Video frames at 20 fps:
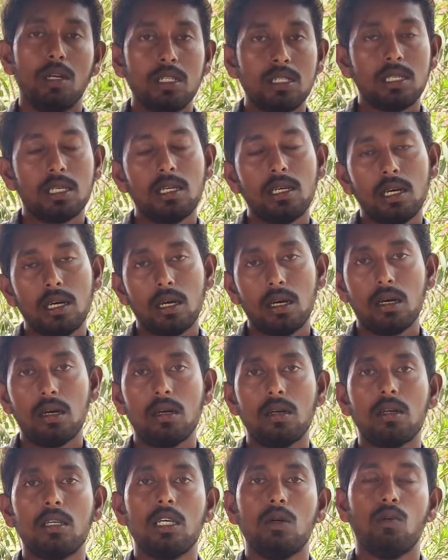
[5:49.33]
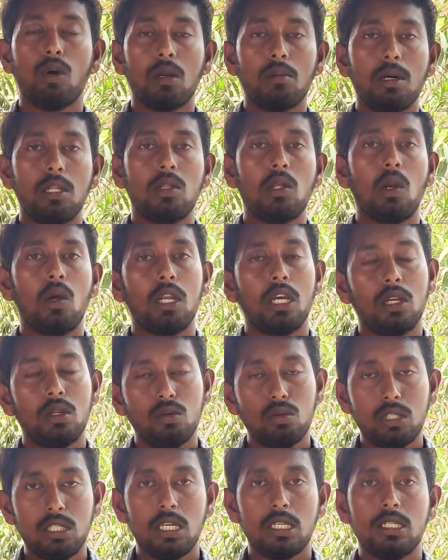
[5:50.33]
సో బేసిక్గా ఈ వన్ మంత్లో
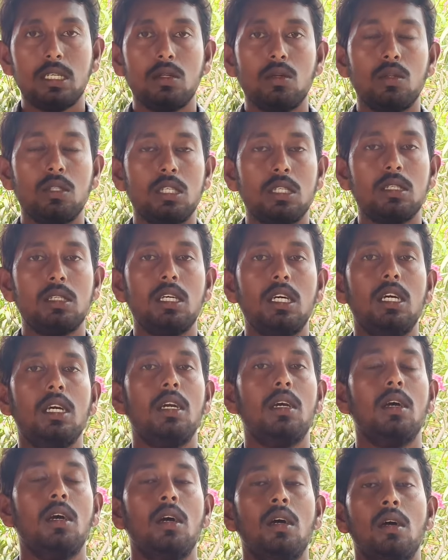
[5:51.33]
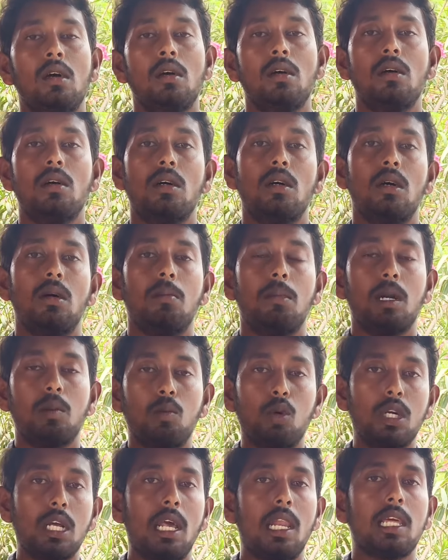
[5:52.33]
నేను యూజ్ చేసేది వచ్చేసి మన
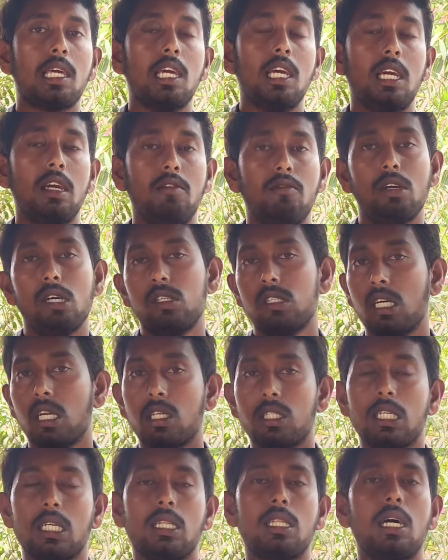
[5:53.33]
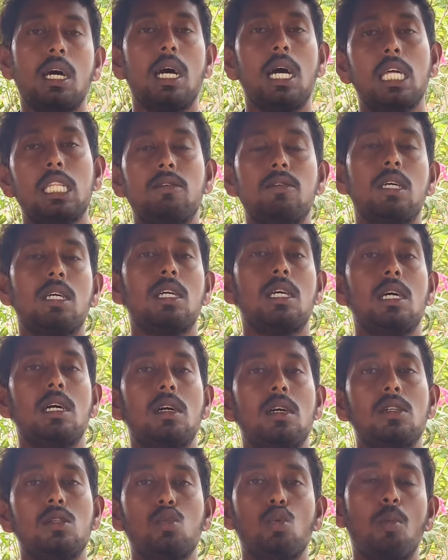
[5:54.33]
పొట్టేలకి వేరుశెనగ చెత్త అదేవిధంగా
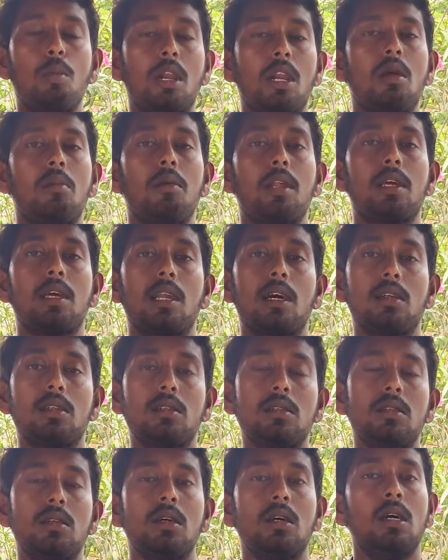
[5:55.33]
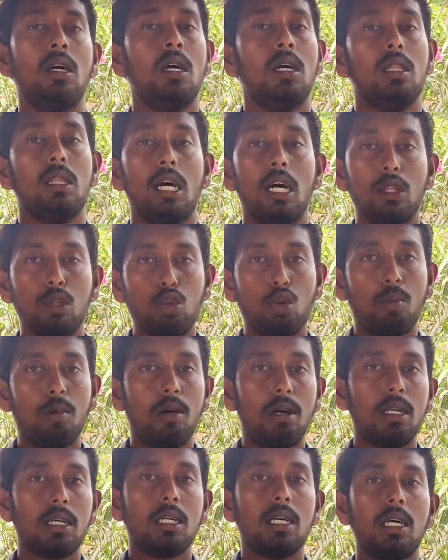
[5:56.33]
సూపర్ నేపర్ గ్రాసు దాంతో
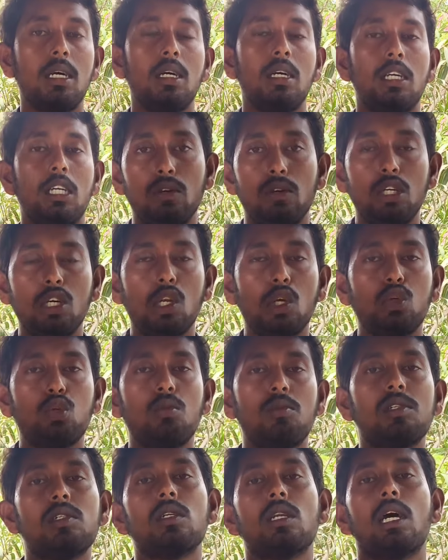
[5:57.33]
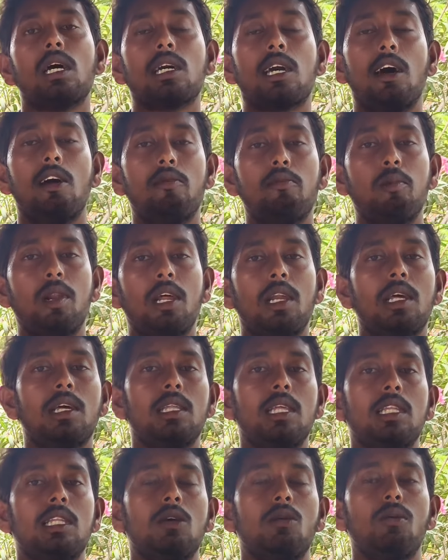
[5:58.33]
పాటుగా ఈ వీడియోలో చూపిస్తున్న
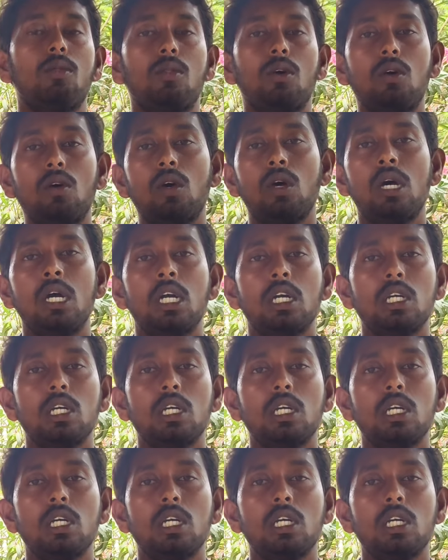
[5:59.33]
అనేది ఏదైతే ఉందో